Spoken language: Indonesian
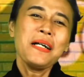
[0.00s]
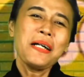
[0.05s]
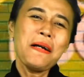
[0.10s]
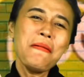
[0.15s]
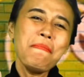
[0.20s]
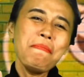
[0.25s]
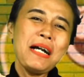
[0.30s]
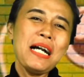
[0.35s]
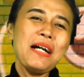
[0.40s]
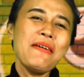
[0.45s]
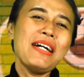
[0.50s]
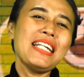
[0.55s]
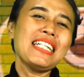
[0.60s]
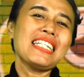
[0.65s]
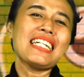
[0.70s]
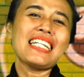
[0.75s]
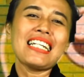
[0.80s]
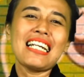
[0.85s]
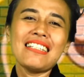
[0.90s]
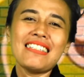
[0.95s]
Kemauan
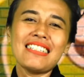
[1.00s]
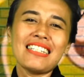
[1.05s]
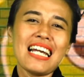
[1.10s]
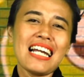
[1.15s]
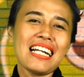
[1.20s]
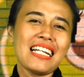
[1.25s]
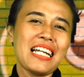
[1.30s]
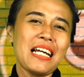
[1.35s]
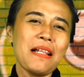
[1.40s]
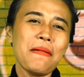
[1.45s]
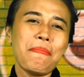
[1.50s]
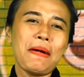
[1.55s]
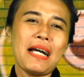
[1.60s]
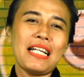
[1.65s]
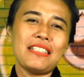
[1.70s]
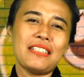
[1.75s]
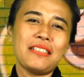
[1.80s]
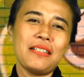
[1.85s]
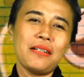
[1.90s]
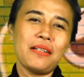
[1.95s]
keras ragil
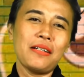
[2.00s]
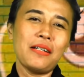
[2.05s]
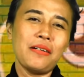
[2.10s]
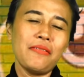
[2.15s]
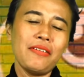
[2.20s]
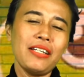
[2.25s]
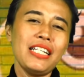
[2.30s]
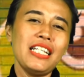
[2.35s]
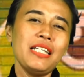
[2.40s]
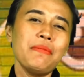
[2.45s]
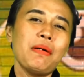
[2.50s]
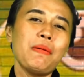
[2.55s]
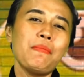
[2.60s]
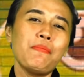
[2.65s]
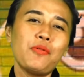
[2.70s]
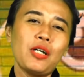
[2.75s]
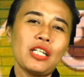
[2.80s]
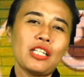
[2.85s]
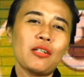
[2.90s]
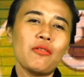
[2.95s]
Pak Jokowi ini
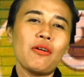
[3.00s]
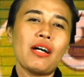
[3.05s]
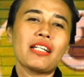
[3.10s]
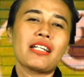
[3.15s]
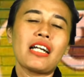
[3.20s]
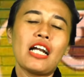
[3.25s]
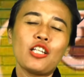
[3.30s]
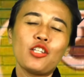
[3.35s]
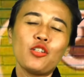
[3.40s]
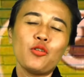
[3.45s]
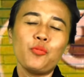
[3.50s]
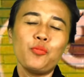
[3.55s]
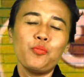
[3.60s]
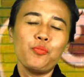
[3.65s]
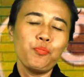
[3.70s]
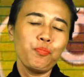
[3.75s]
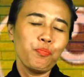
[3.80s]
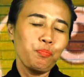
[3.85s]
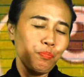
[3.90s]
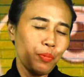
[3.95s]
membuat keluarga itu
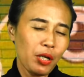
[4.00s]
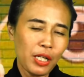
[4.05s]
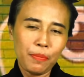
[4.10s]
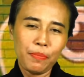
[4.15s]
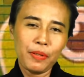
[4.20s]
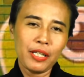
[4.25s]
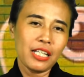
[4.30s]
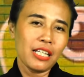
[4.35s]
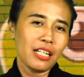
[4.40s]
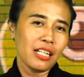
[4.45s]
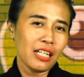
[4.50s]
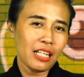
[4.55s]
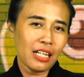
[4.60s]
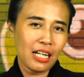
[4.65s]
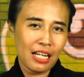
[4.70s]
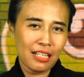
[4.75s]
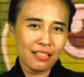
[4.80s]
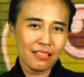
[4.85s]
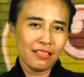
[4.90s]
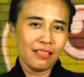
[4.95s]
berpikir
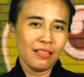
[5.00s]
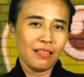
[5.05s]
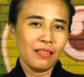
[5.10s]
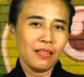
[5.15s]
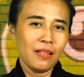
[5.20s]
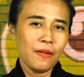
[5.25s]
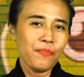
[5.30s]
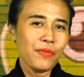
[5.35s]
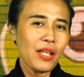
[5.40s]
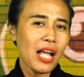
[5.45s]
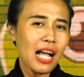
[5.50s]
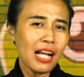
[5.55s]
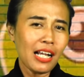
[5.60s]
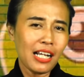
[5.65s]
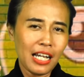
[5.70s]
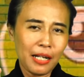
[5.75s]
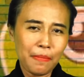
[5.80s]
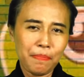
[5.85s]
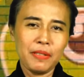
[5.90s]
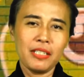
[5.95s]
keras gitu
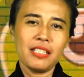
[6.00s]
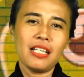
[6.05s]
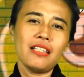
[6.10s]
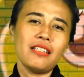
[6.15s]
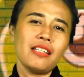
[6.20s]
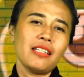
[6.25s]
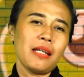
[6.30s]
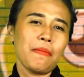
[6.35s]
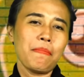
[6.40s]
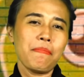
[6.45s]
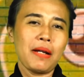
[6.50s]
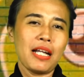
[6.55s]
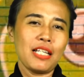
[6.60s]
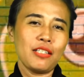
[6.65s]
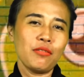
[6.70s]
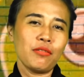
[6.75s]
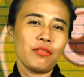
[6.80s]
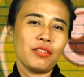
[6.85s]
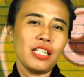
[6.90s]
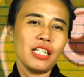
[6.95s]
agar bisa tetap
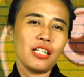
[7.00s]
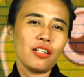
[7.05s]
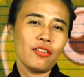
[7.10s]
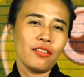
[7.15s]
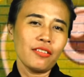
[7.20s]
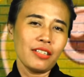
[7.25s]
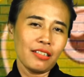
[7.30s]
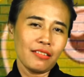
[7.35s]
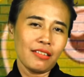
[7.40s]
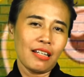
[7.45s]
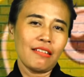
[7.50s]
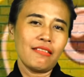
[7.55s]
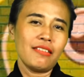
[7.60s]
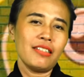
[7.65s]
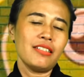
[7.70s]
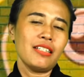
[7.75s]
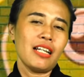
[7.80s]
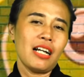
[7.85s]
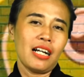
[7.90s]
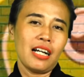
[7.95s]
masuk di
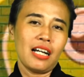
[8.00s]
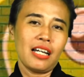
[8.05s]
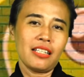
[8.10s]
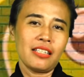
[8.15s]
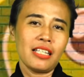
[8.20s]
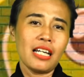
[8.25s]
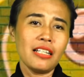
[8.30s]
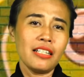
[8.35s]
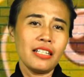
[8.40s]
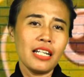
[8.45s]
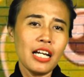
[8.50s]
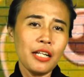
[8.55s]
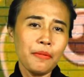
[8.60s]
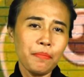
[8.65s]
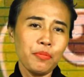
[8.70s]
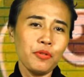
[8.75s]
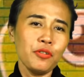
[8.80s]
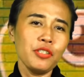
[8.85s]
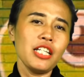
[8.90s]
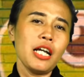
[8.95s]
konsentrasi Jakarta
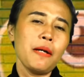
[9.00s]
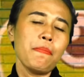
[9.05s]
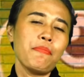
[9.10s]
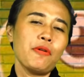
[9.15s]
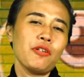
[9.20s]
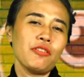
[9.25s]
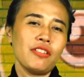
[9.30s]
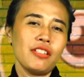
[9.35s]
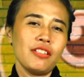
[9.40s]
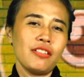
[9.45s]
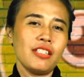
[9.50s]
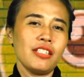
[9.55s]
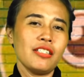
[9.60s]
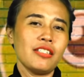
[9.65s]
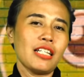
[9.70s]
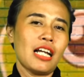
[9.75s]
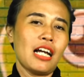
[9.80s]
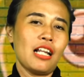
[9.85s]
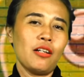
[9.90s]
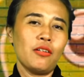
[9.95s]
dan punya posisi
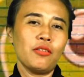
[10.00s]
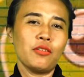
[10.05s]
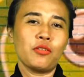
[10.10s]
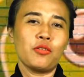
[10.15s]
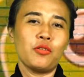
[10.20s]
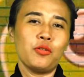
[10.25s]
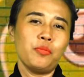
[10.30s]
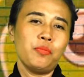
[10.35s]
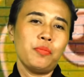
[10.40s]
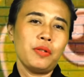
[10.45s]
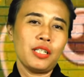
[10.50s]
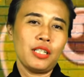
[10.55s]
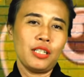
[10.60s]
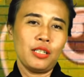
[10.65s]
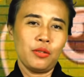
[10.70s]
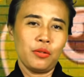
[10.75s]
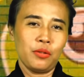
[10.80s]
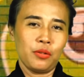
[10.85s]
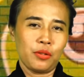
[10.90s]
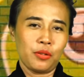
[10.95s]
calon
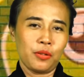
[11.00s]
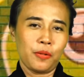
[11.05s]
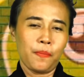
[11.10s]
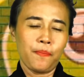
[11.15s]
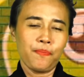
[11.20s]
gubernur.